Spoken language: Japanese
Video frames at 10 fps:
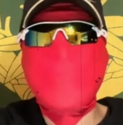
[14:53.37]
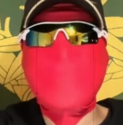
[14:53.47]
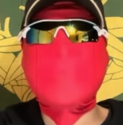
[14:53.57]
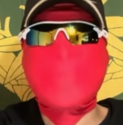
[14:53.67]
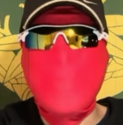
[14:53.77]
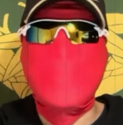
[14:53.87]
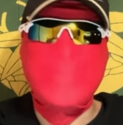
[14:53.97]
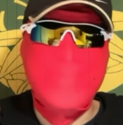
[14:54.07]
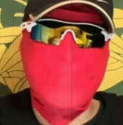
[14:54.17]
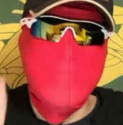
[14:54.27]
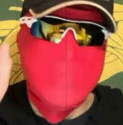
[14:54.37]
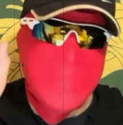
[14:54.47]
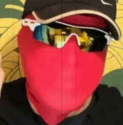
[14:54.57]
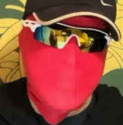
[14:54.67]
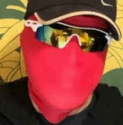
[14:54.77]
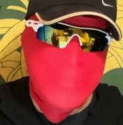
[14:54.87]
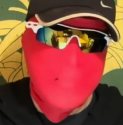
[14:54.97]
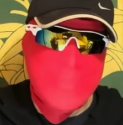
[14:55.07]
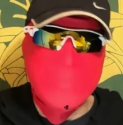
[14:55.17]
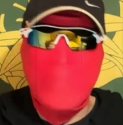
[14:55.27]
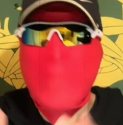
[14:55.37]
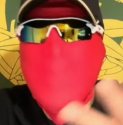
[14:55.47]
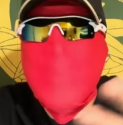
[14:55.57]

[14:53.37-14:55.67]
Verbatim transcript: リストを自分が大統領になったら